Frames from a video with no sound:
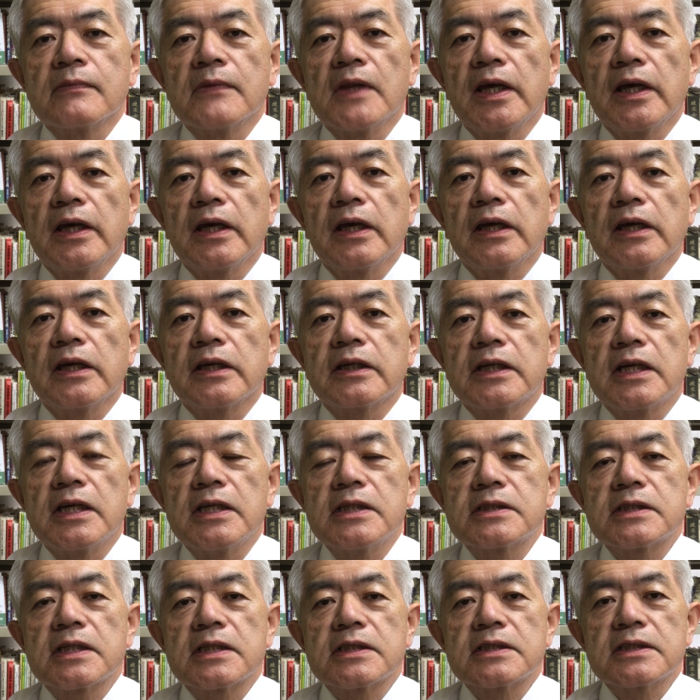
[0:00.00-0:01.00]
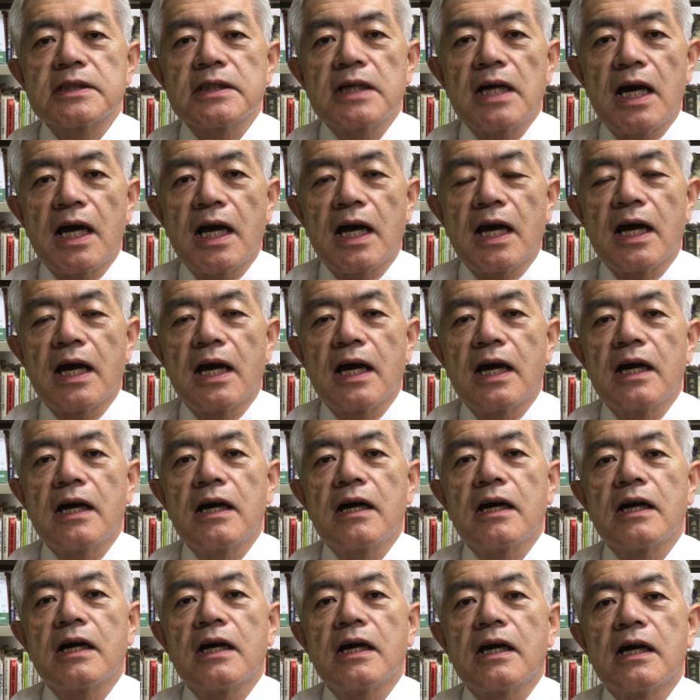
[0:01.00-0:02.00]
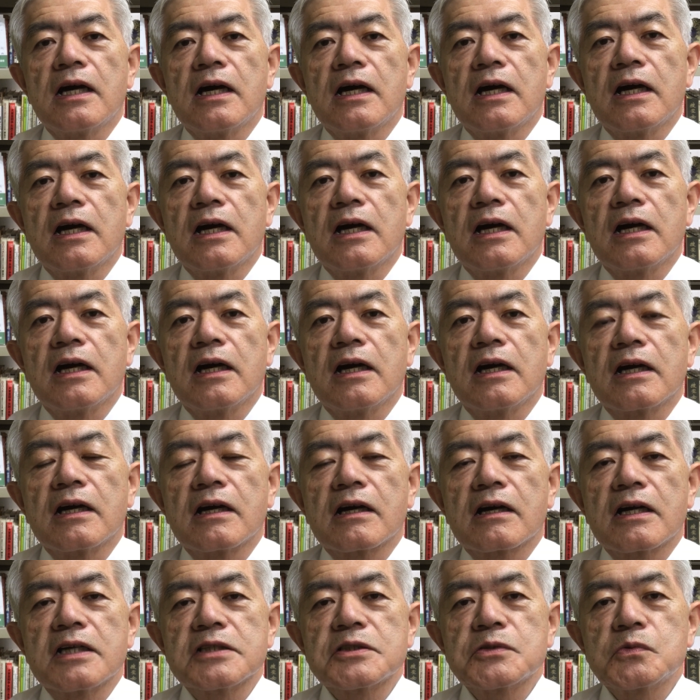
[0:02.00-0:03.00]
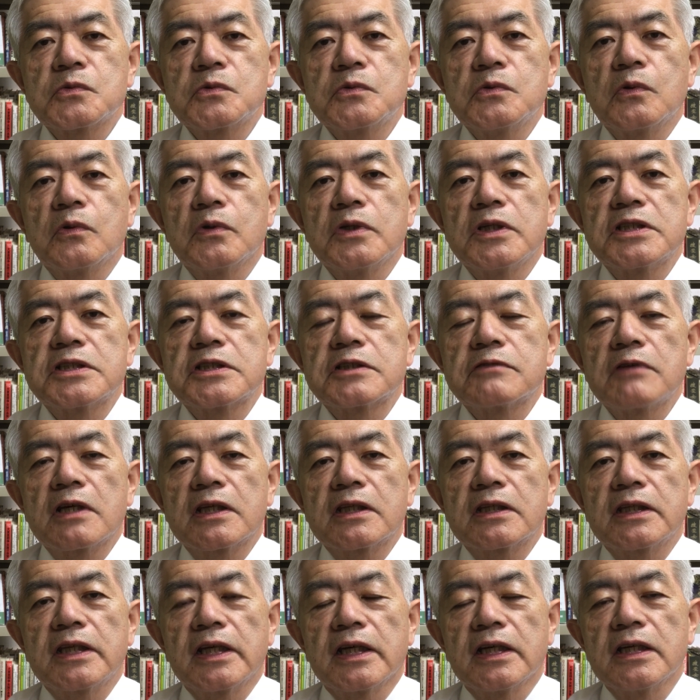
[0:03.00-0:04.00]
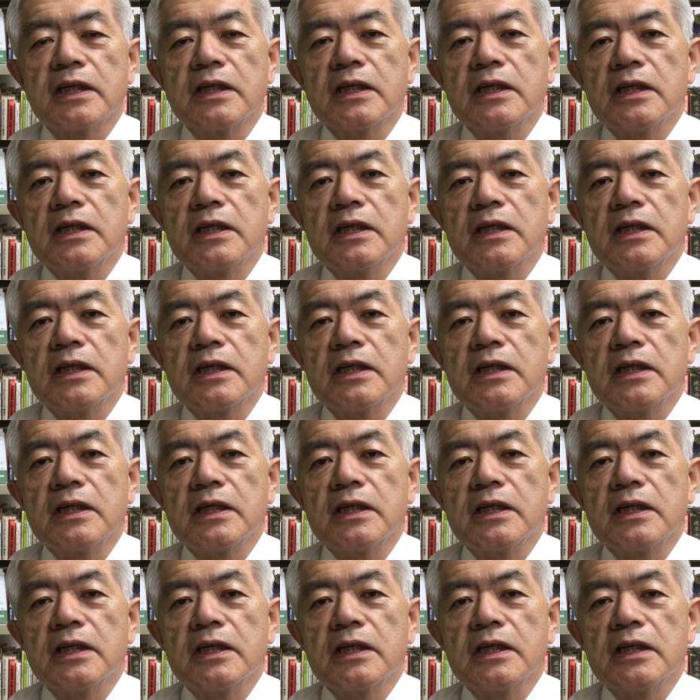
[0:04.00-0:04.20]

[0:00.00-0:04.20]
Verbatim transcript: えー、警察が家族を偽って